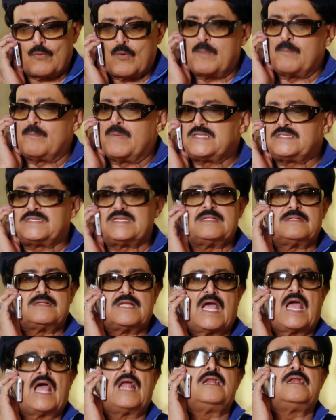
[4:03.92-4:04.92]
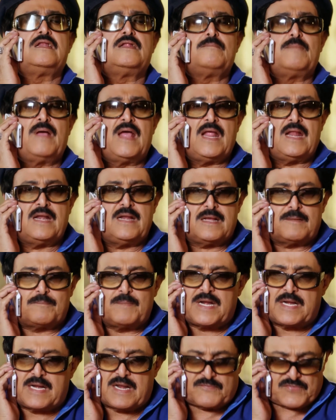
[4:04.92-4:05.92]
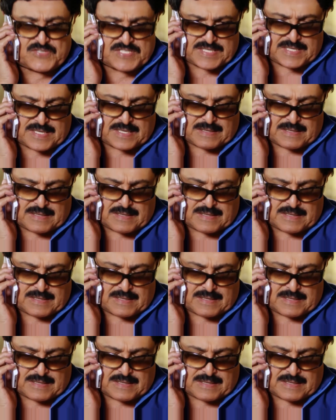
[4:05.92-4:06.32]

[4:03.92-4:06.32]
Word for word: المهم بس انت خلي بالك من نفسك